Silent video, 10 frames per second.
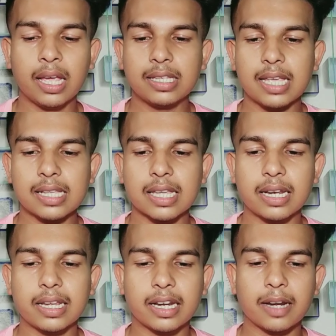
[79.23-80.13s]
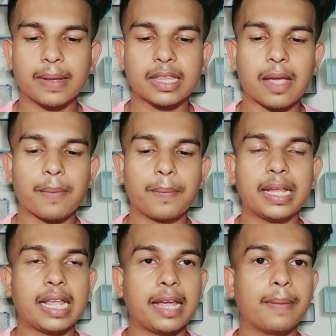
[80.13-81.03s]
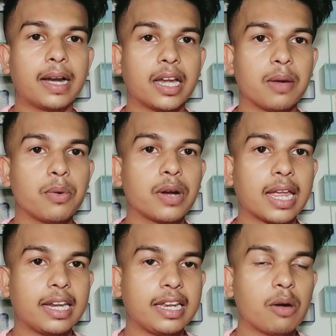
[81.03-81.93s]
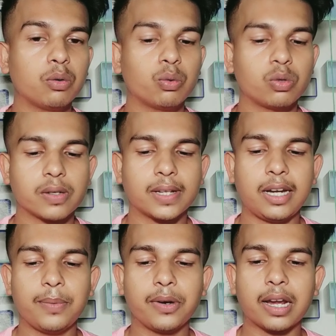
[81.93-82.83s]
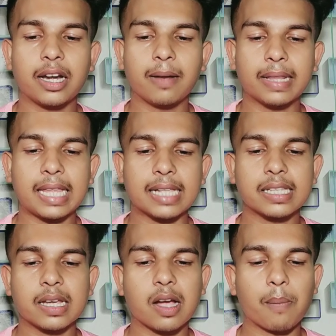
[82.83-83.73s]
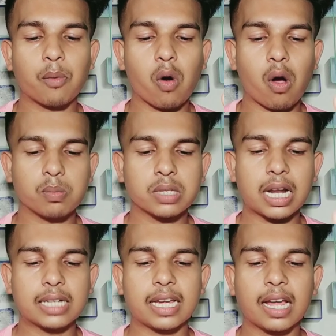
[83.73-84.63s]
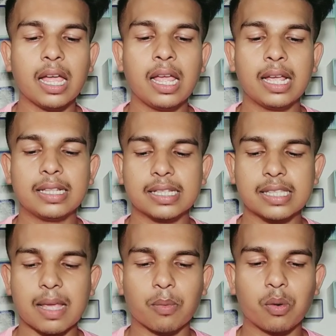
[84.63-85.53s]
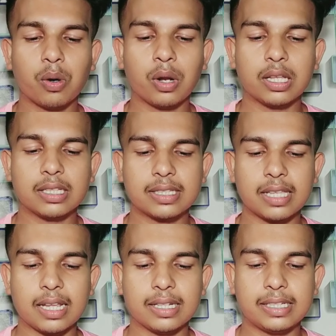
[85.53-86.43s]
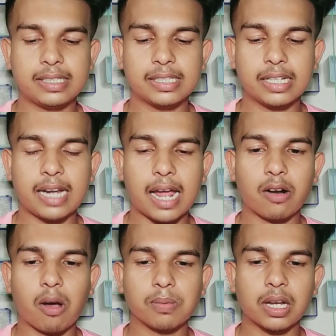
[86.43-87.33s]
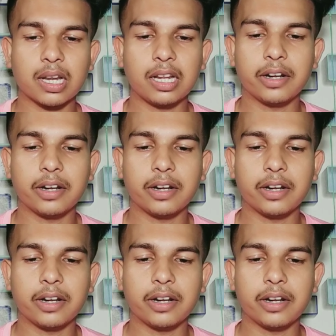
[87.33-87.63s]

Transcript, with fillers: यस क्लिक करने के बाद यहाँ मैं एक बार रिव्यू कर लिया हूँ उसका रिव्यू करने के बाद ऐसे एक आपको ऑप्शन आ जाएगा जैसे आपको जैसे डान ऑप्शन क्लिक